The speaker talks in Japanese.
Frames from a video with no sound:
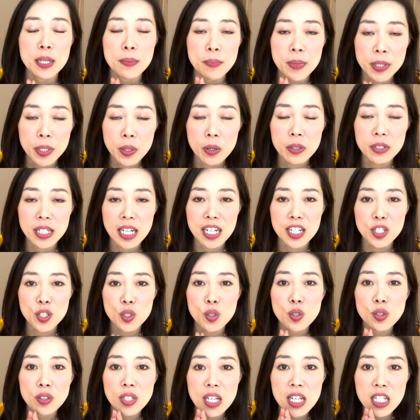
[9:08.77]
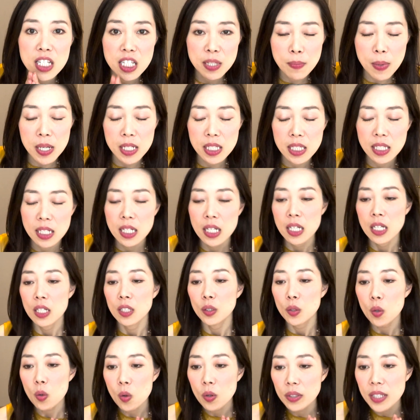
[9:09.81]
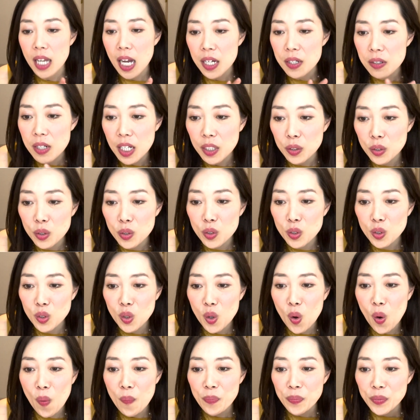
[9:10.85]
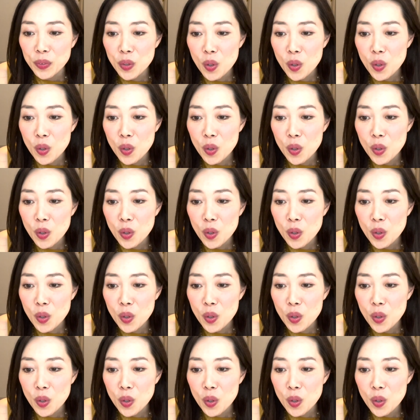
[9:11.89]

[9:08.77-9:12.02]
美濃さん出店しますどこであるかというと